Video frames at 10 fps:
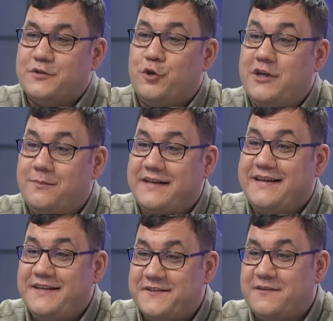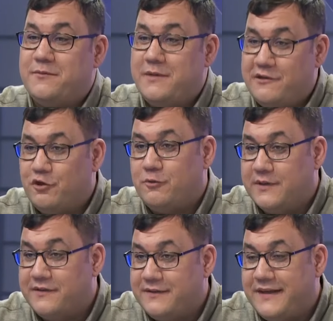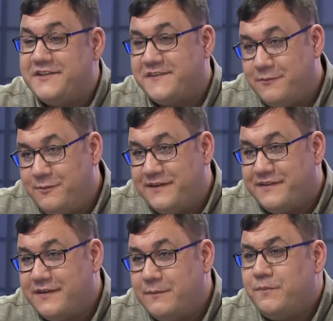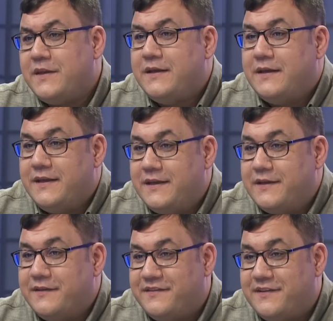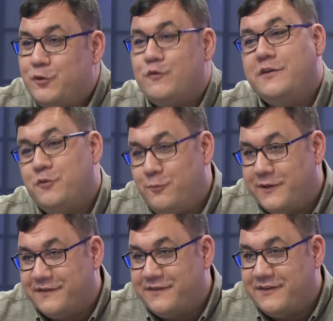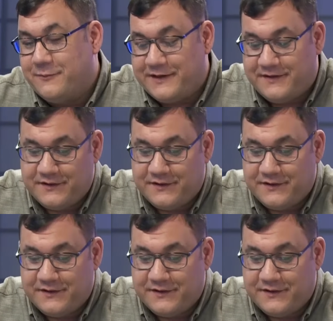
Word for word: önlemler geliştirebilmeniz olmalı. Geliştirebilmeniz de yine sizin güvende olmanız demektir. Hı